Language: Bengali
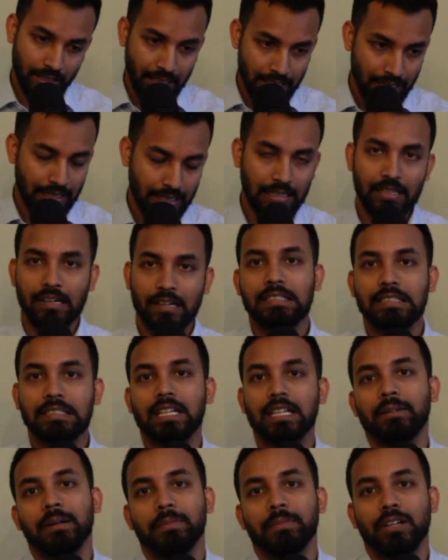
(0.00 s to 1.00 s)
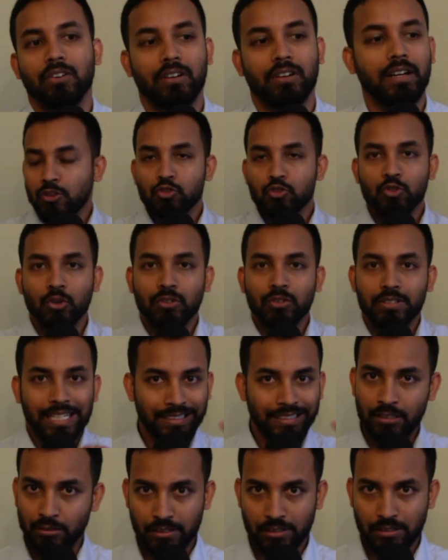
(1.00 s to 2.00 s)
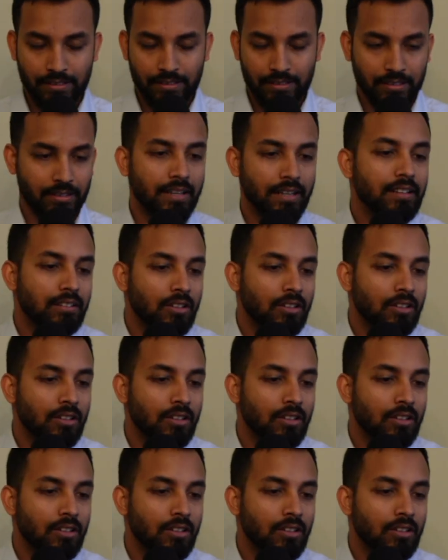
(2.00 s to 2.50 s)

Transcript: এই অ্যাঙ্গেলের চিন্তা ভাবনা করে রাইট সো স্বাধীনতা নাই দেশ রাইট